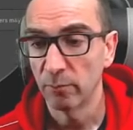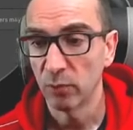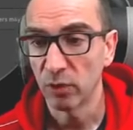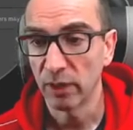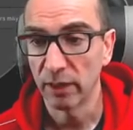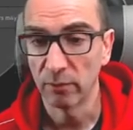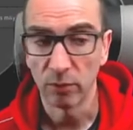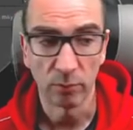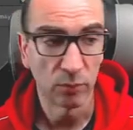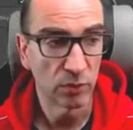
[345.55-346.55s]
Porque,
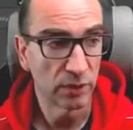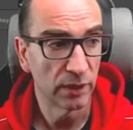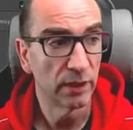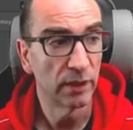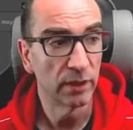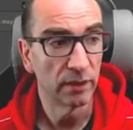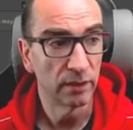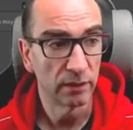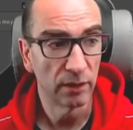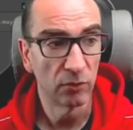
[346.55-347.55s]
bueno, pues eh,
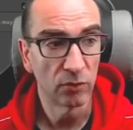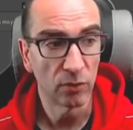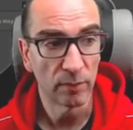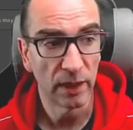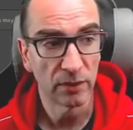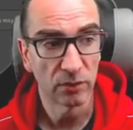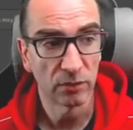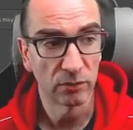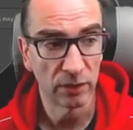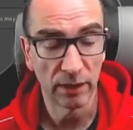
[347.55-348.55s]
de lo normal esto,
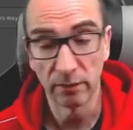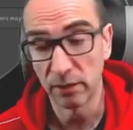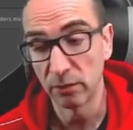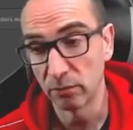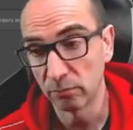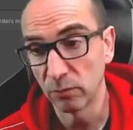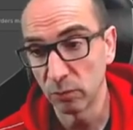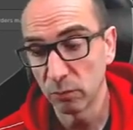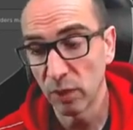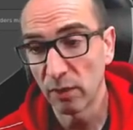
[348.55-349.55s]
o sea, si no, bueno,
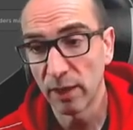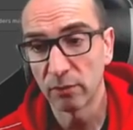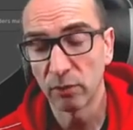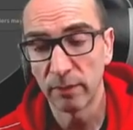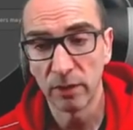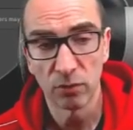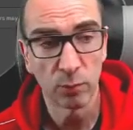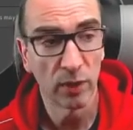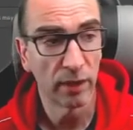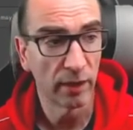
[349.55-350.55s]
por ahora todavía nos
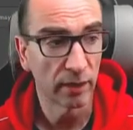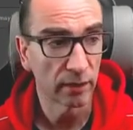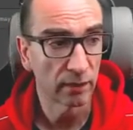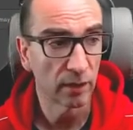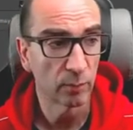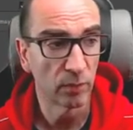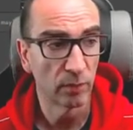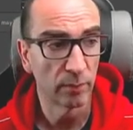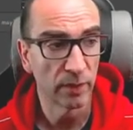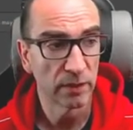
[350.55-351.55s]
puede dar, dar
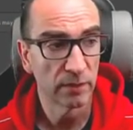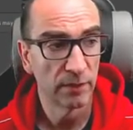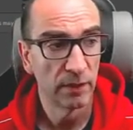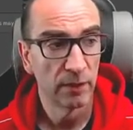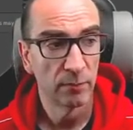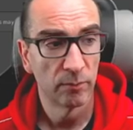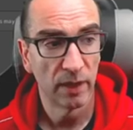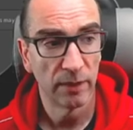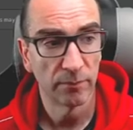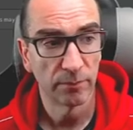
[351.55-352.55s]
problemas,
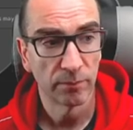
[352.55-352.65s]
¿vale?